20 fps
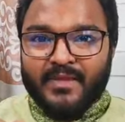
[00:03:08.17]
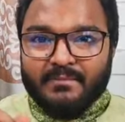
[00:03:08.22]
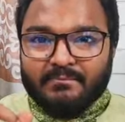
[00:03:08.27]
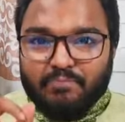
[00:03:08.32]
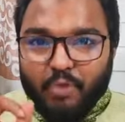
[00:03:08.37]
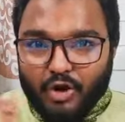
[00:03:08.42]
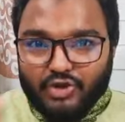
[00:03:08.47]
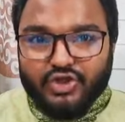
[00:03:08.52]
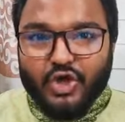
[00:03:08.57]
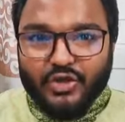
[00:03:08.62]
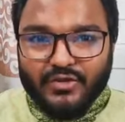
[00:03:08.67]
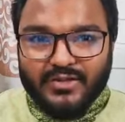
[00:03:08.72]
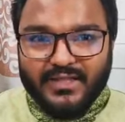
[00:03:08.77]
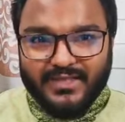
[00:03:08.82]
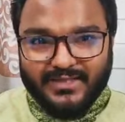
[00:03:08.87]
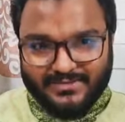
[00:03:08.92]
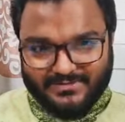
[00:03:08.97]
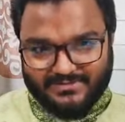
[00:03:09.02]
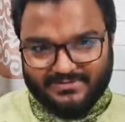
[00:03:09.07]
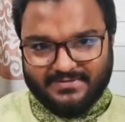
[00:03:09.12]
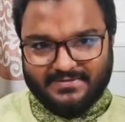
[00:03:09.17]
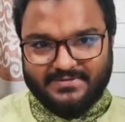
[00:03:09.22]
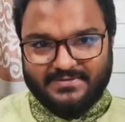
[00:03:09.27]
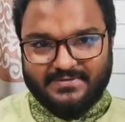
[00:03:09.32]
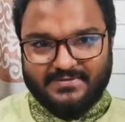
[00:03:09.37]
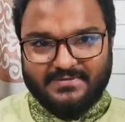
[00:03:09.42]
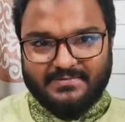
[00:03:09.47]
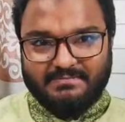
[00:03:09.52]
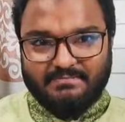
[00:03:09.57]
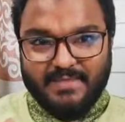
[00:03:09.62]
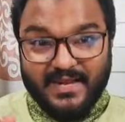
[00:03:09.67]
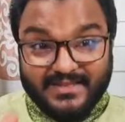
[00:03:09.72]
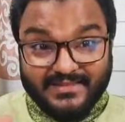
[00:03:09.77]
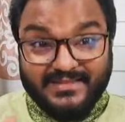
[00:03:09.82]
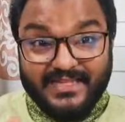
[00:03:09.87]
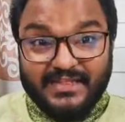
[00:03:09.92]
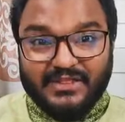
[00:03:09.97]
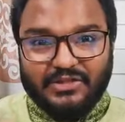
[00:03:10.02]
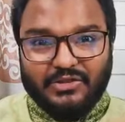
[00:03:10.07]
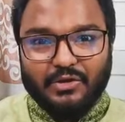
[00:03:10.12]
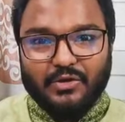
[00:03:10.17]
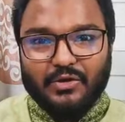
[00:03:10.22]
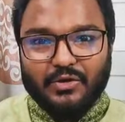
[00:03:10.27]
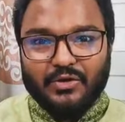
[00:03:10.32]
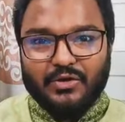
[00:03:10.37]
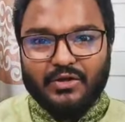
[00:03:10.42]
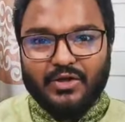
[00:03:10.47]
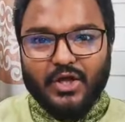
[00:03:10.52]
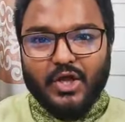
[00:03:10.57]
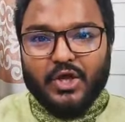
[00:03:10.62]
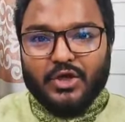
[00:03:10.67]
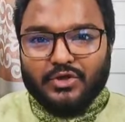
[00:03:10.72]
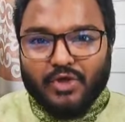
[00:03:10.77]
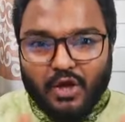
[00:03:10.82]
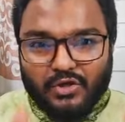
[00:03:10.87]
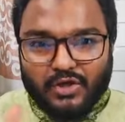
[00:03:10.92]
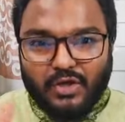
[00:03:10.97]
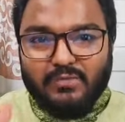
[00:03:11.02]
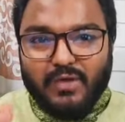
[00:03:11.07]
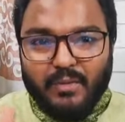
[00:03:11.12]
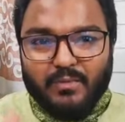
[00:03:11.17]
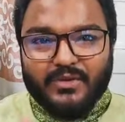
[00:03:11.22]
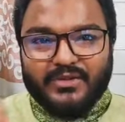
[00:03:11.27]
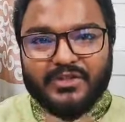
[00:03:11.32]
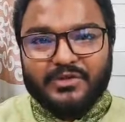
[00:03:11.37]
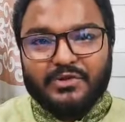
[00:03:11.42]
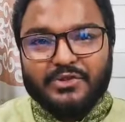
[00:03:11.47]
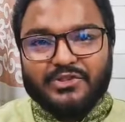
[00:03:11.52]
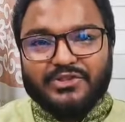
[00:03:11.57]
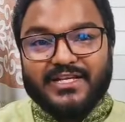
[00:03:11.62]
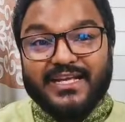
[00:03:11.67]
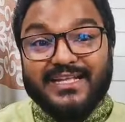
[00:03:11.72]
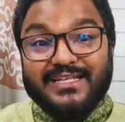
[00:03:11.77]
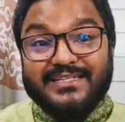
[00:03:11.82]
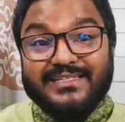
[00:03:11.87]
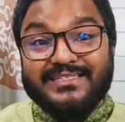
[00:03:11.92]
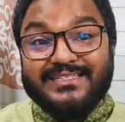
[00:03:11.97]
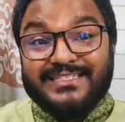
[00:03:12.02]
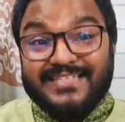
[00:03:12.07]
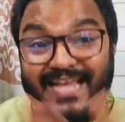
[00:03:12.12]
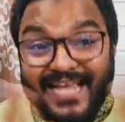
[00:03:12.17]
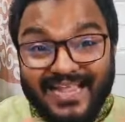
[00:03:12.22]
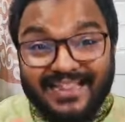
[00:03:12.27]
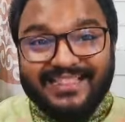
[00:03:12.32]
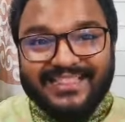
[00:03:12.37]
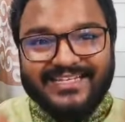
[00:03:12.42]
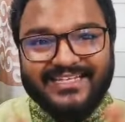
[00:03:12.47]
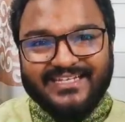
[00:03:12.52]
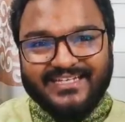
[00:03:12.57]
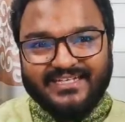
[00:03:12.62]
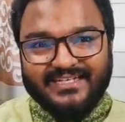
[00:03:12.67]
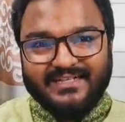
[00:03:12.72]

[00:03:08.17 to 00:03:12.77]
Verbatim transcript: পছন্দের ব্যক্তিত্ব ডক্টর মোহাম্মদ ইউনুসকে জেল দিয়ে